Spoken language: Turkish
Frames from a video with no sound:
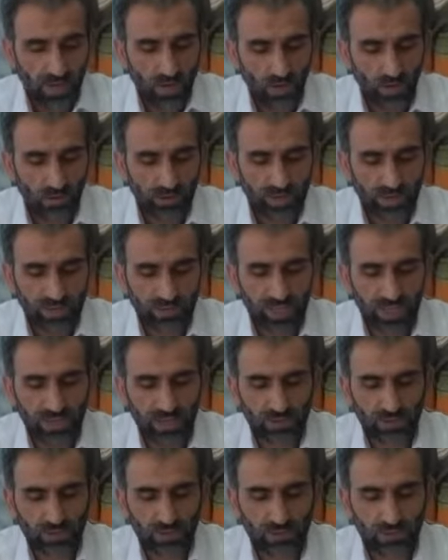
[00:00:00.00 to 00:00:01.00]
Onların
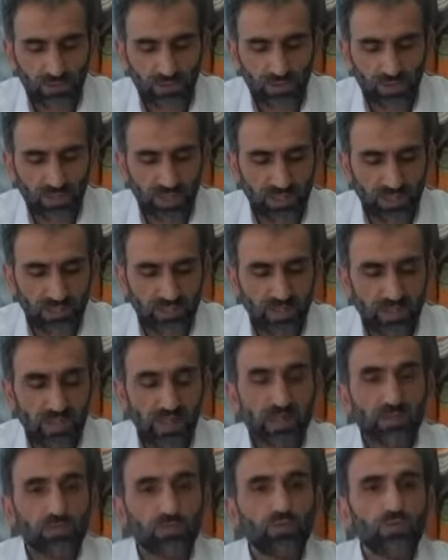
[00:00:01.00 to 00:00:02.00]
tek düşündüğü şey
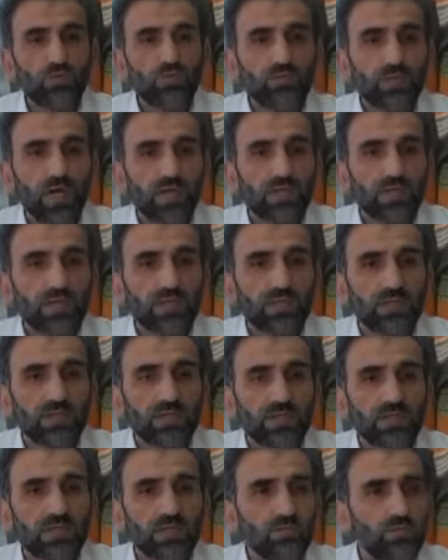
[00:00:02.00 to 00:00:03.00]

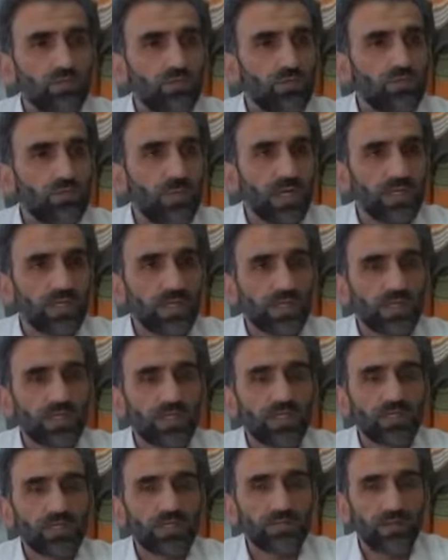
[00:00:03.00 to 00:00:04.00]
Müslümanları Müslümanlara
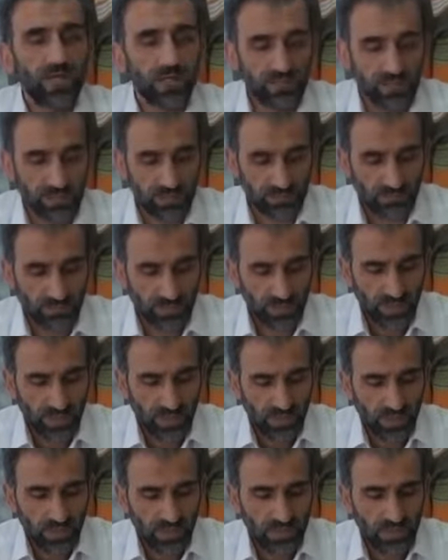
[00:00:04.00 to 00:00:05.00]
kırdırmaktır.
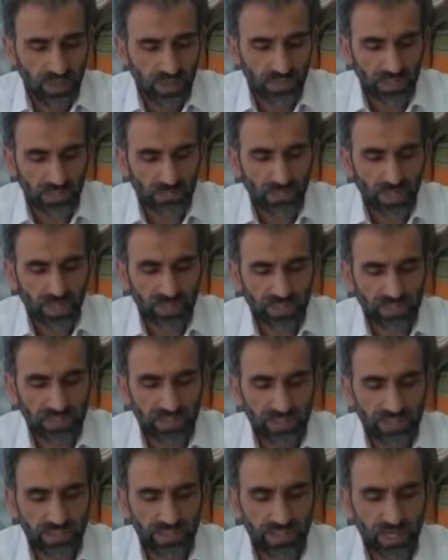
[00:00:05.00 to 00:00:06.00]
Güney,
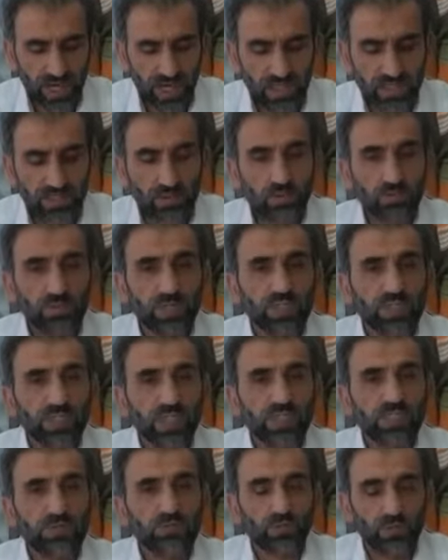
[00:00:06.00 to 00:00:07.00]
Necmettin Erbakan'ın kurduğu
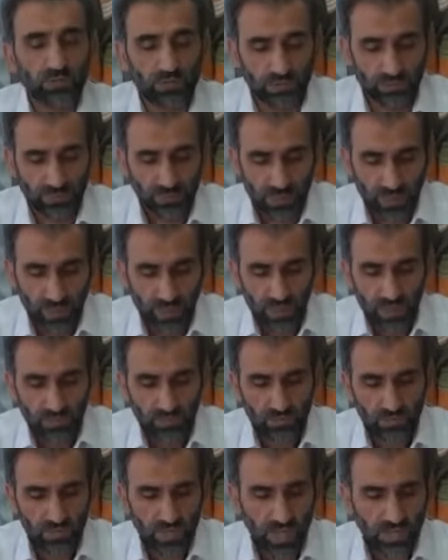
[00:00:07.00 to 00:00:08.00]
yeni bir dünyanın
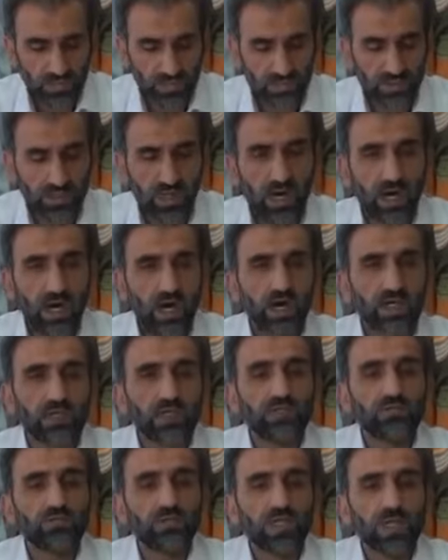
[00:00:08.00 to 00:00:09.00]
ilk adımı olarak
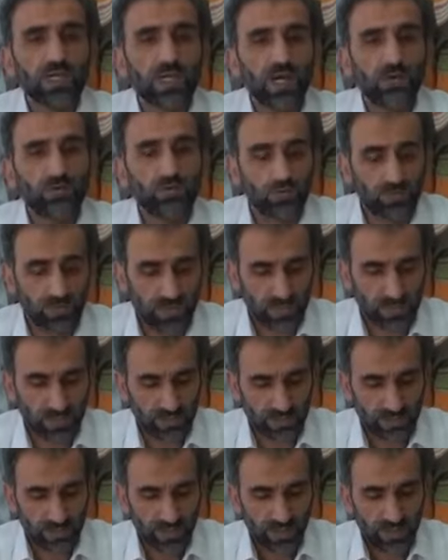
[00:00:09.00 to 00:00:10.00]
adlandırılan
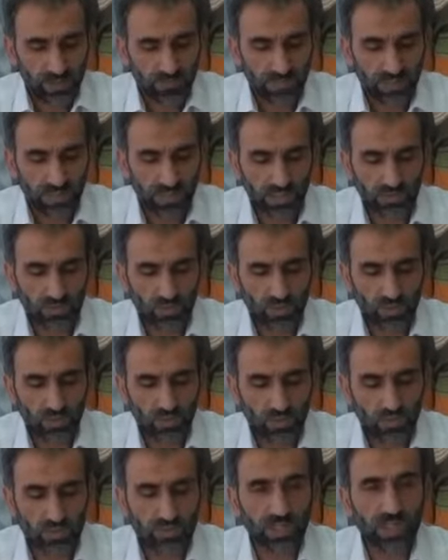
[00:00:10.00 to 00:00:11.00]
D8 projesi
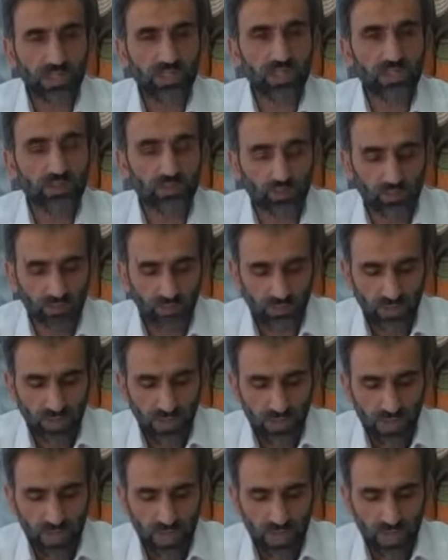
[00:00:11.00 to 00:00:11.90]
hakkında da şunları söyledi.